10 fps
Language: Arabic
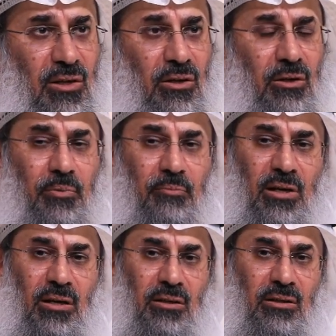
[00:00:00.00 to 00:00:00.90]

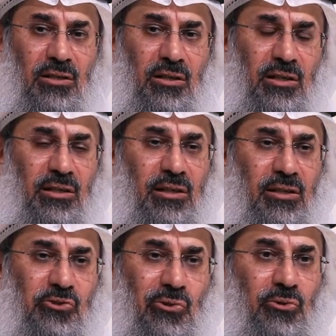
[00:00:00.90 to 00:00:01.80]
ربما آه،
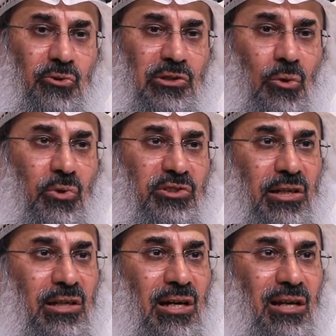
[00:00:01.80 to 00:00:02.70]
رجل يصور
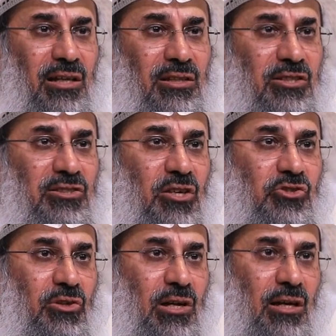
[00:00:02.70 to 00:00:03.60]
سيارة
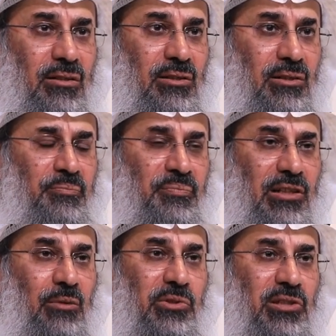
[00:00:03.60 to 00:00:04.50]
يستأجرها
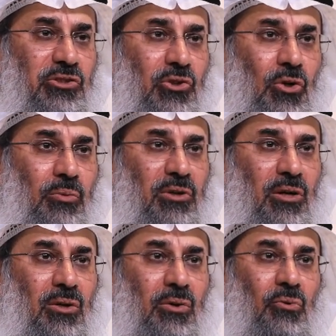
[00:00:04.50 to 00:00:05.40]
لمدة يوم
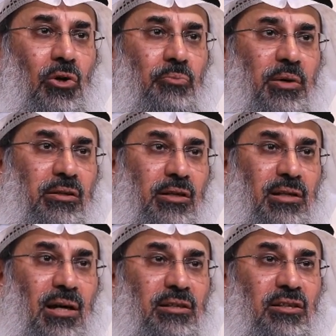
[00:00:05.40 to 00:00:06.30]
ويبين أن
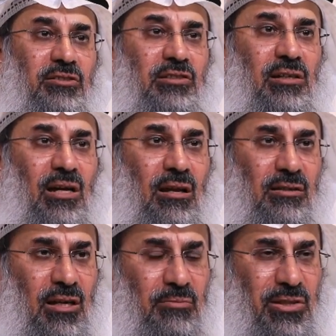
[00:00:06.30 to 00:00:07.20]
هذه
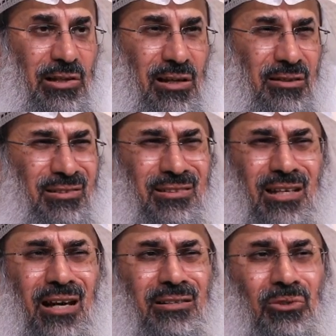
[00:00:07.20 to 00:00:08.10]
سيارته مثلا
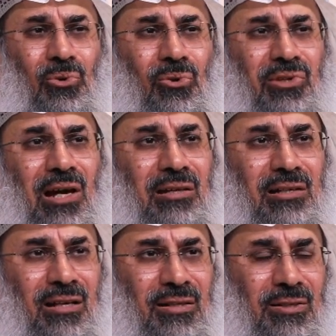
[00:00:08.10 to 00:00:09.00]
يعني كل
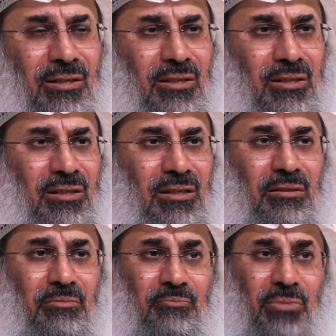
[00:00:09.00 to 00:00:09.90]
ذلك آه،
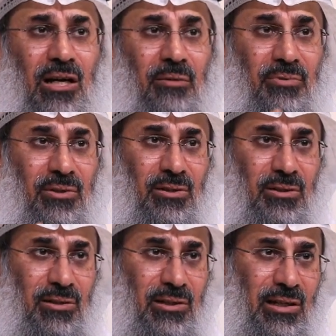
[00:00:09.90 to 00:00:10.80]
من باب
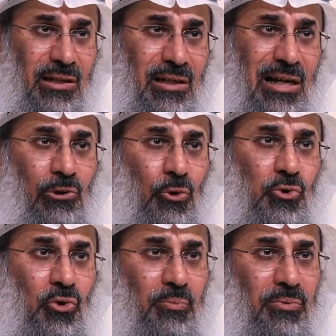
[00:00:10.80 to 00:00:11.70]
آه،
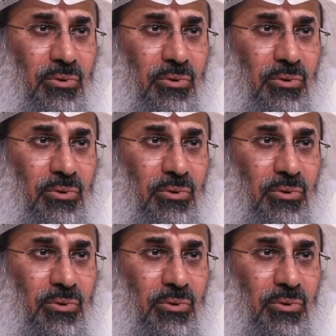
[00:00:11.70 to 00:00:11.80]
العجب